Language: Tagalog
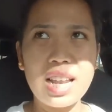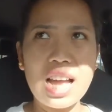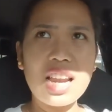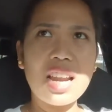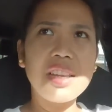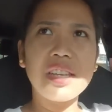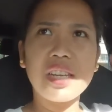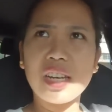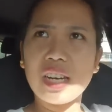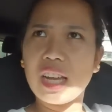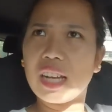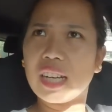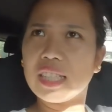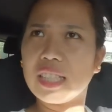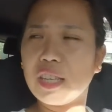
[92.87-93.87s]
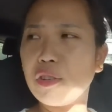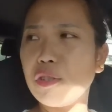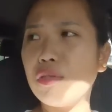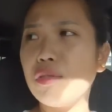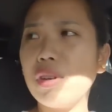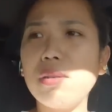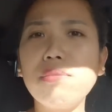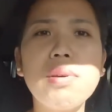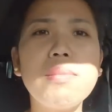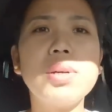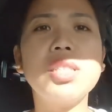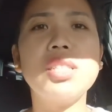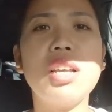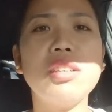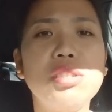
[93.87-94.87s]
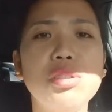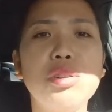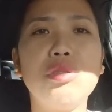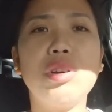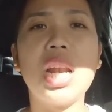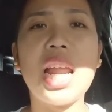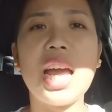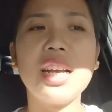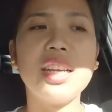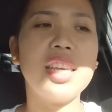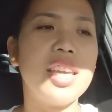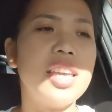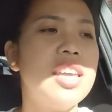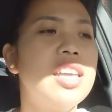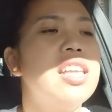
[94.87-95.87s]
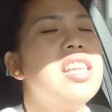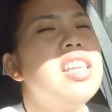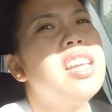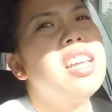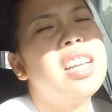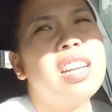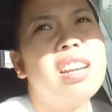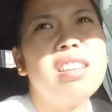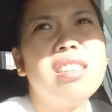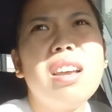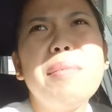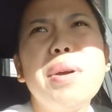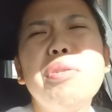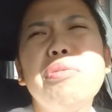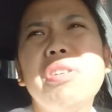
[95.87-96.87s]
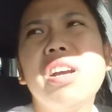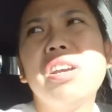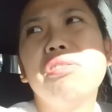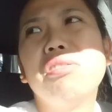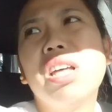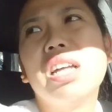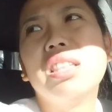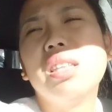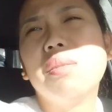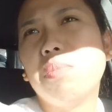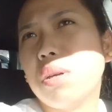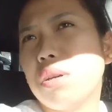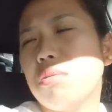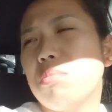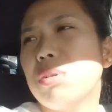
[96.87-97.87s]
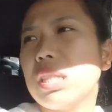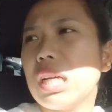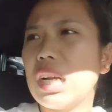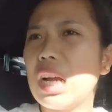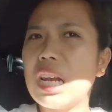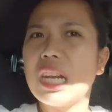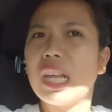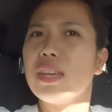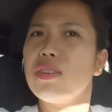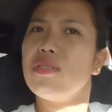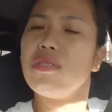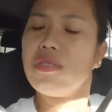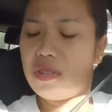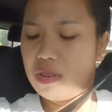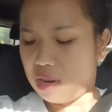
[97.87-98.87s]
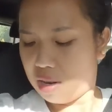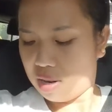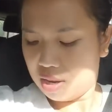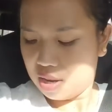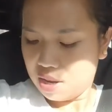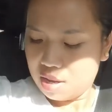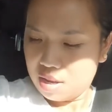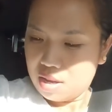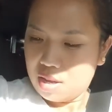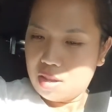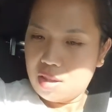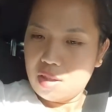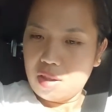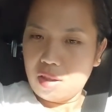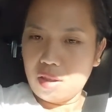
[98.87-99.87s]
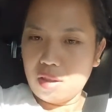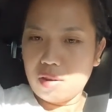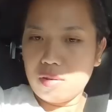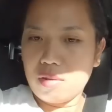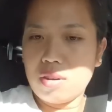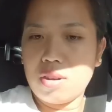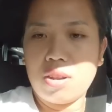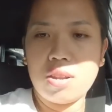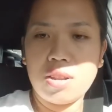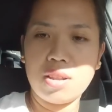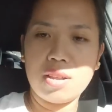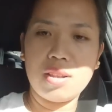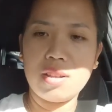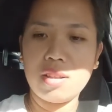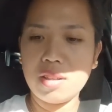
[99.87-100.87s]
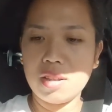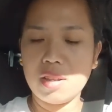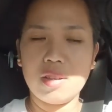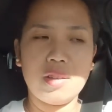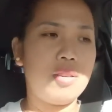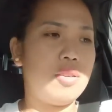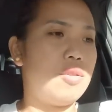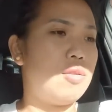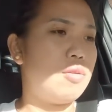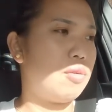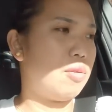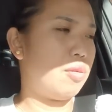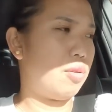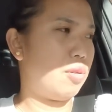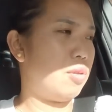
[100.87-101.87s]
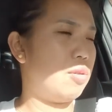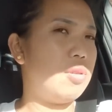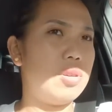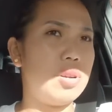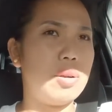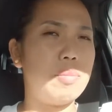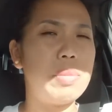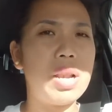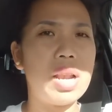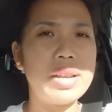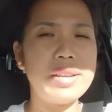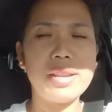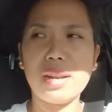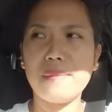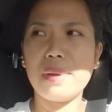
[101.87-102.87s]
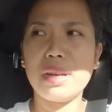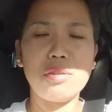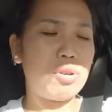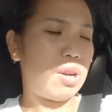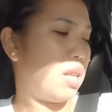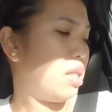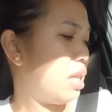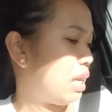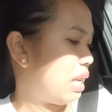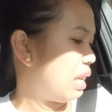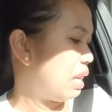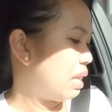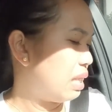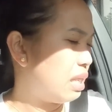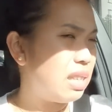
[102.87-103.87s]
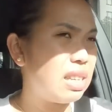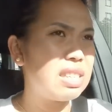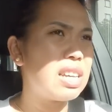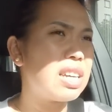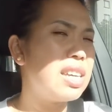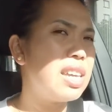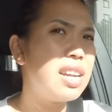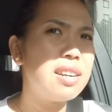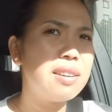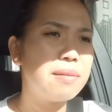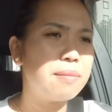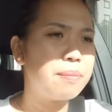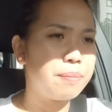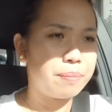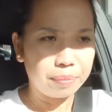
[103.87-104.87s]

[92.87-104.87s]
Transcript: kilala niya na kasi yung nagmamassage doon lalaki nasama ko na kayo dati pero matagal na yun yan oh, nabilad na naman yung ating sasakyan